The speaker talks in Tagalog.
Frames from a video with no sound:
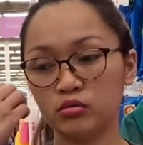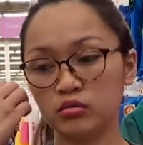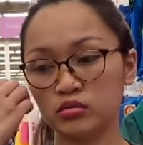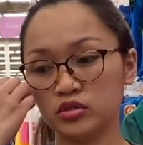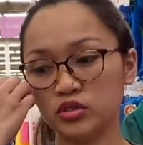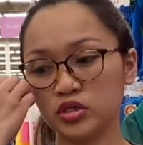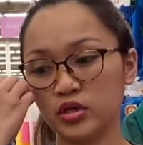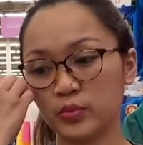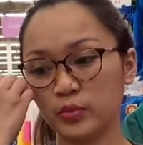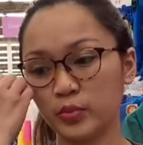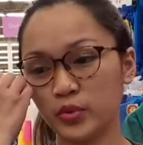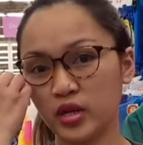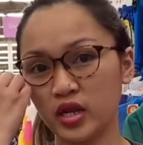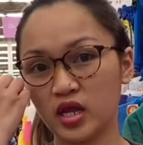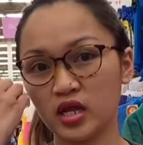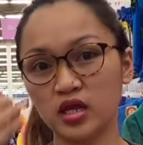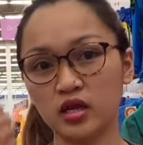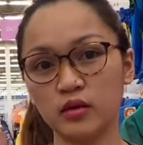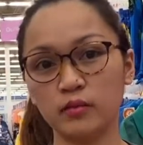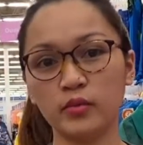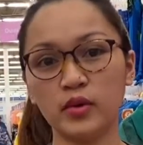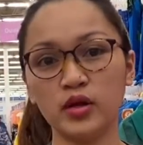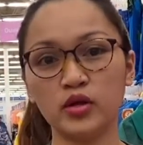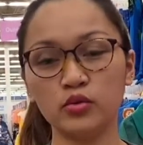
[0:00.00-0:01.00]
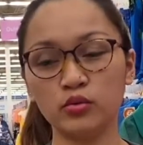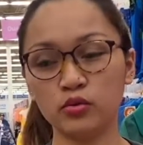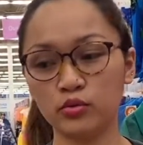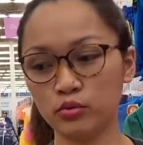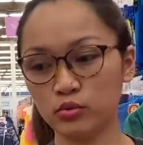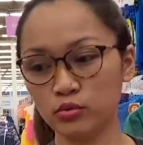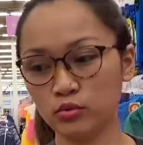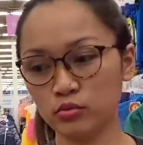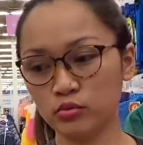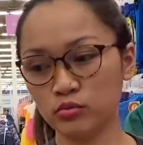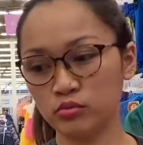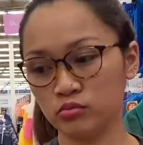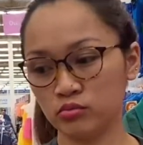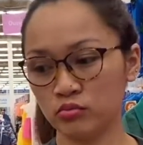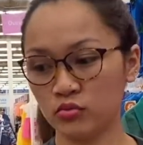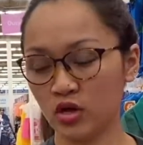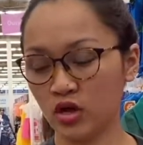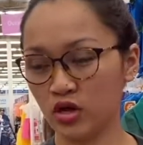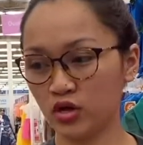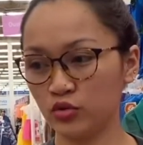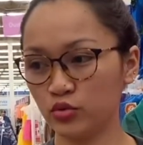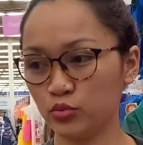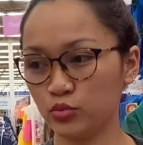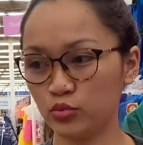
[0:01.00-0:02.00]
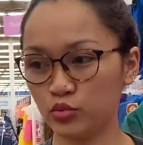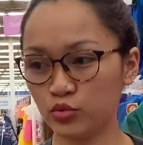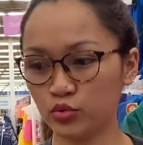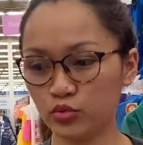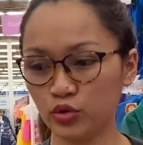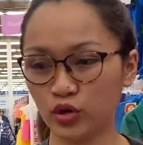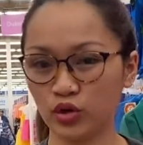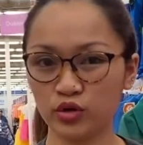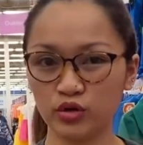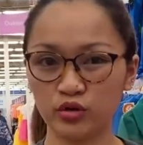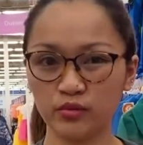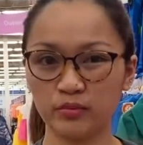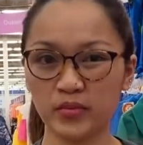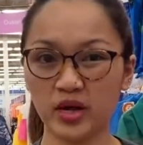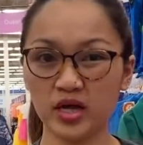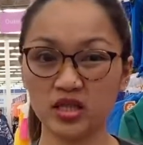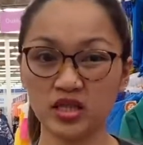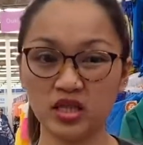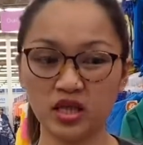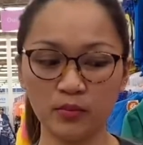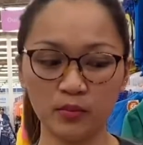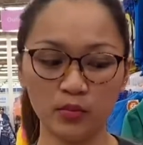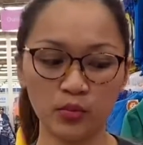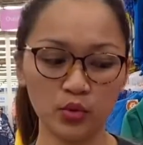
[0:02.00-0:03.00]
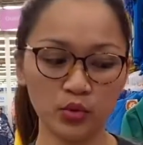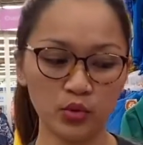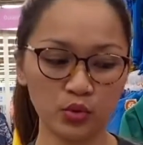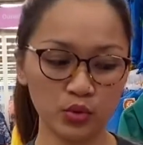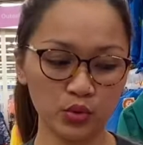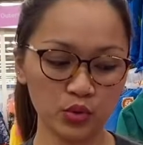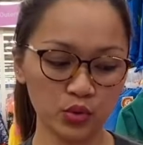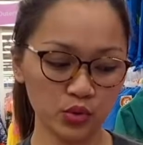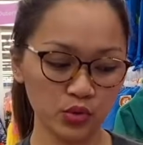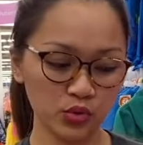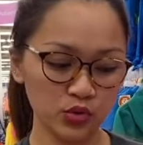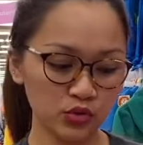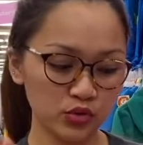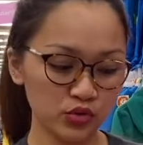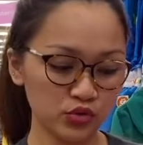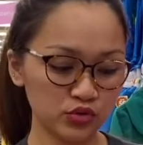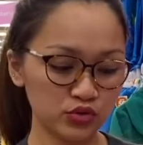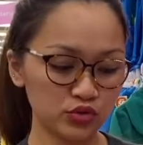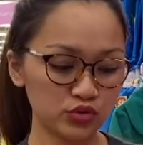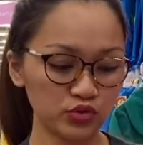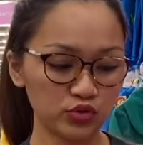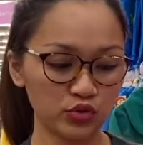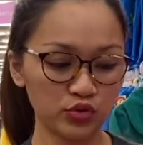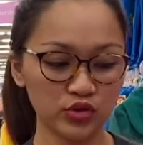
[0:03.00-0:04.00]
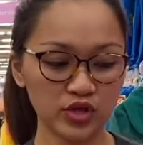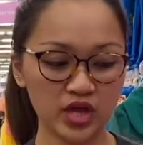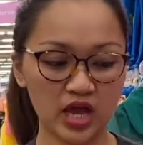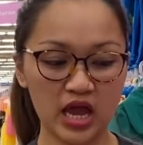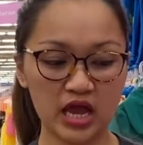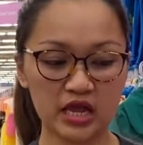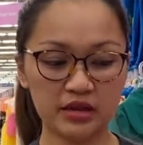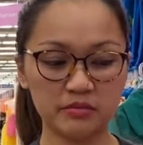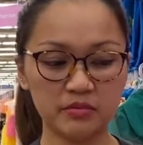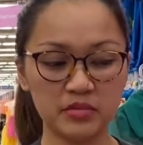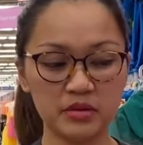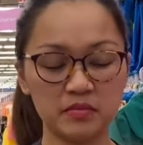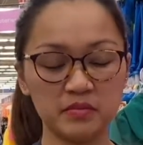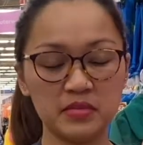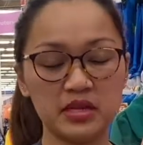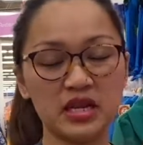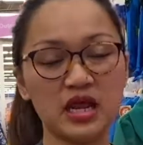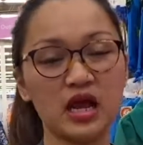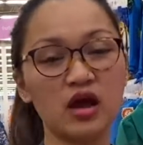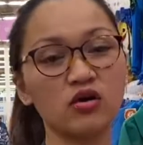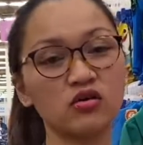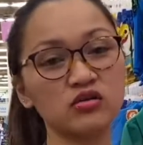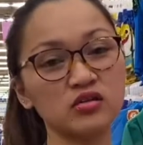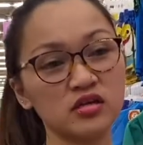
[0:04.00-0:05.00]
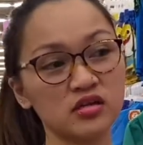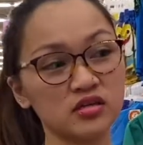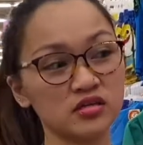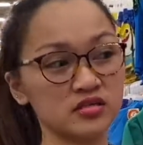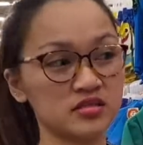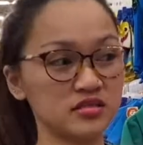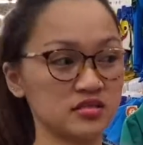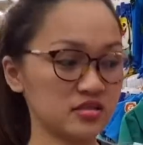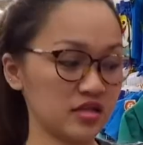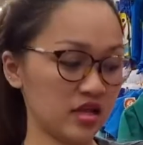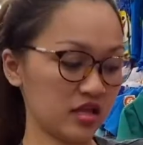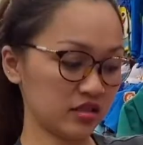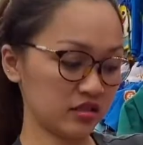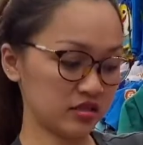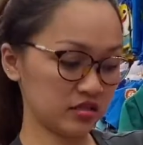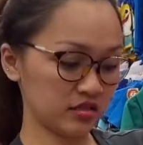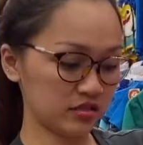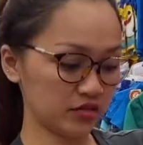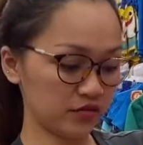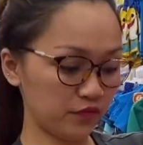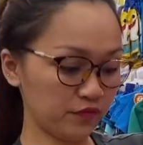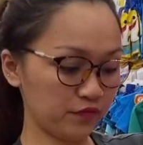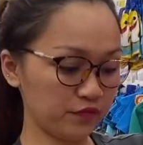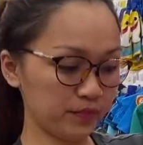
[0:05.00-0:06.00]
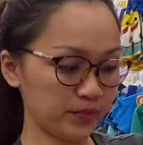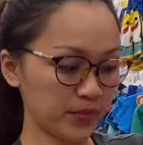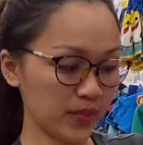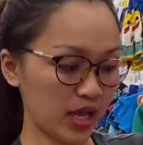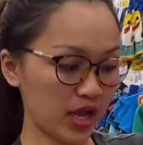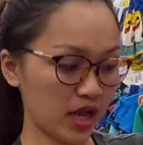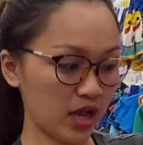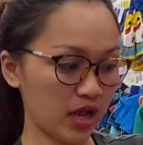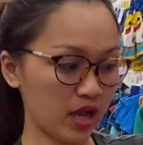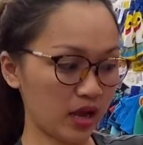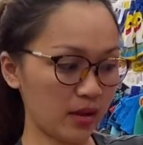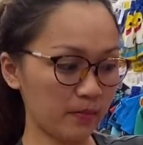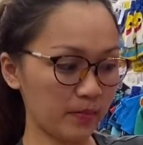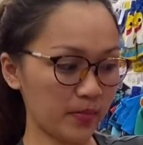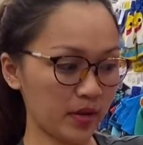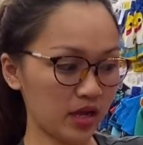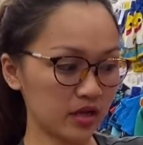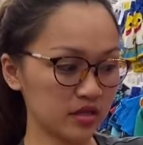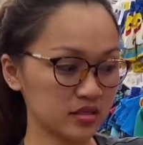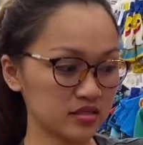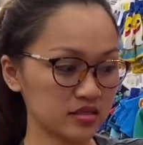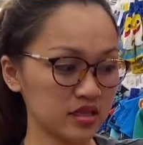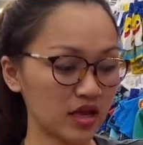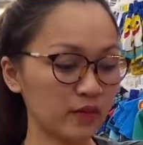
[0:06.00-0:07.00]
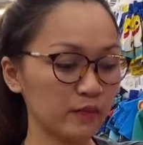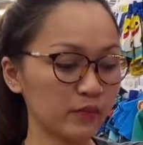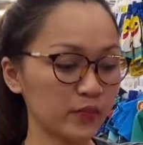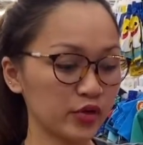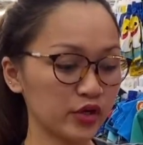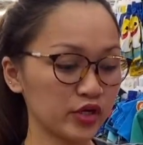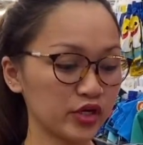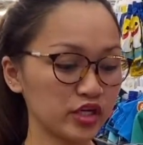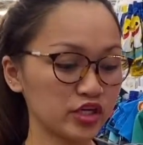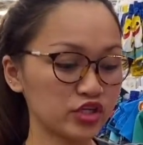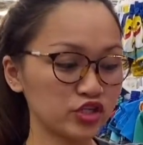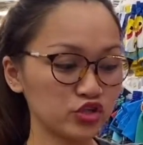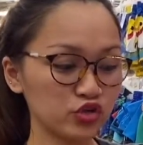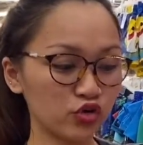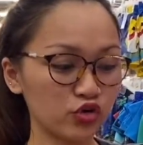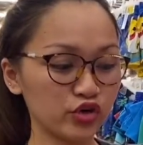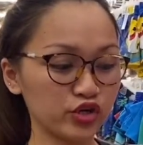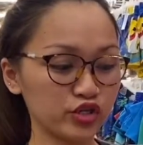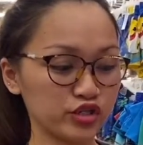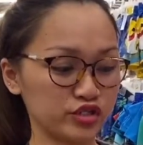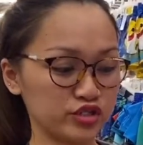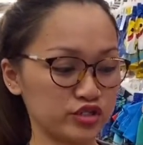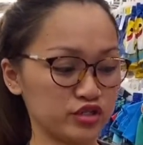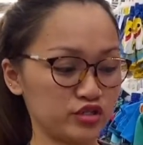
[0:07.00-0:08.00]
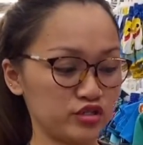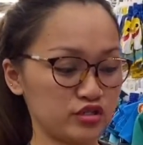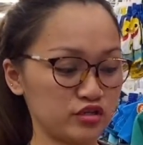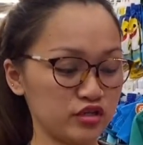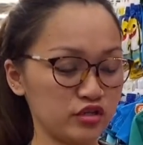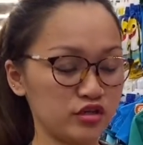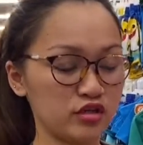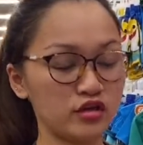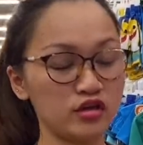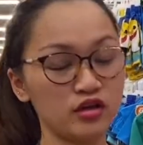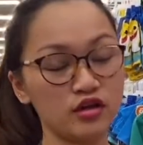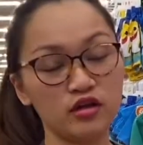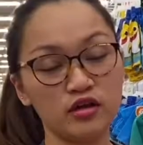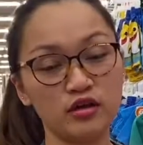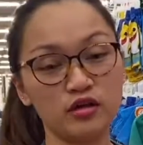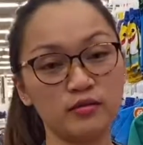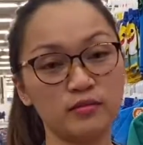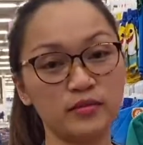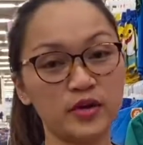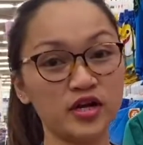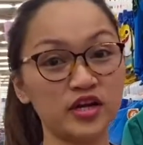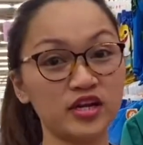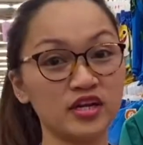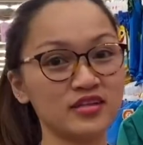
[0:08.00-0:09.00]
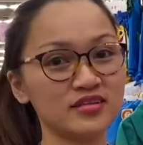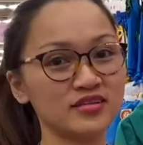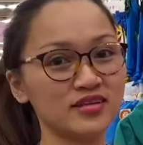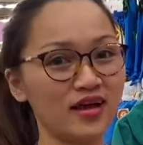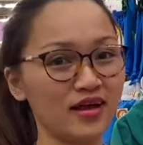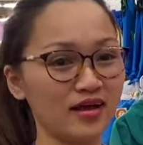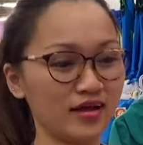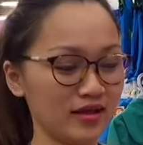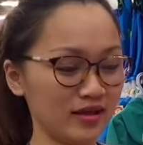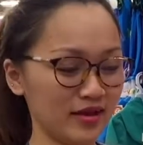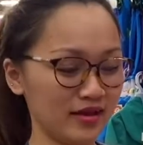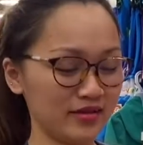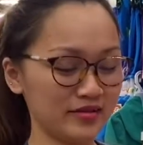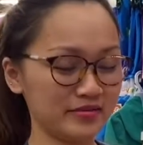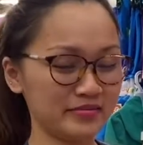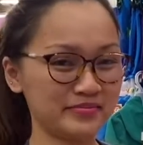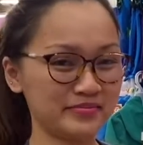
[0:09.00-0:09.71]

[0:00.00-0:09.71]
Syempre nag-iba yung ano mo, body mo. So yan, bibili ako ng sets na pang summer na shorts para sa akin.